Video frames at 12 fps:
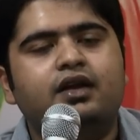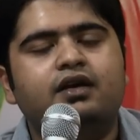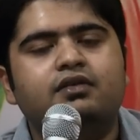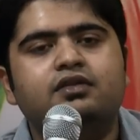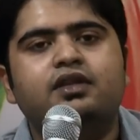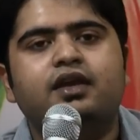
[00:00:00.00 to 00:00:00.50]
அண்ணா
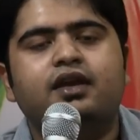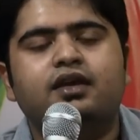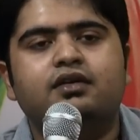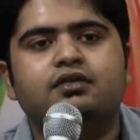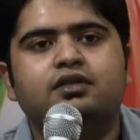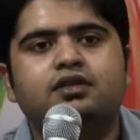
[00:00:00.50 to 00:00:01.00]
வந்து
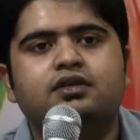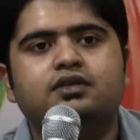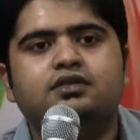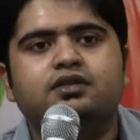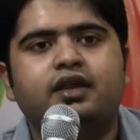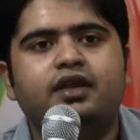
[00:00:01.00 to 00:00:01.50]
எனக்கு வந்து
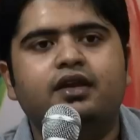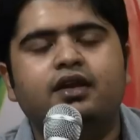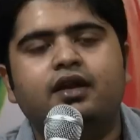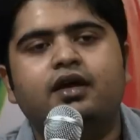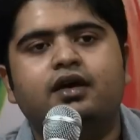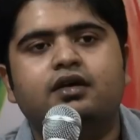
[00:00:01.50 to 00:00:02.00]
சரி
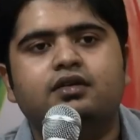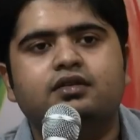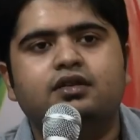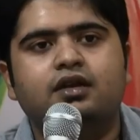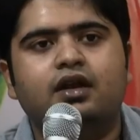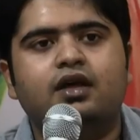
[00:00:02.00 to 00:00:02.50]
இல்லைடா
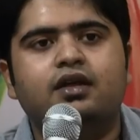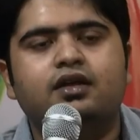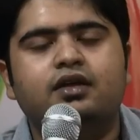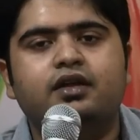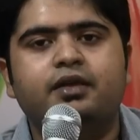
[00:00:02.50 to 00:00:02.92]
இது நல்லா இருக்கு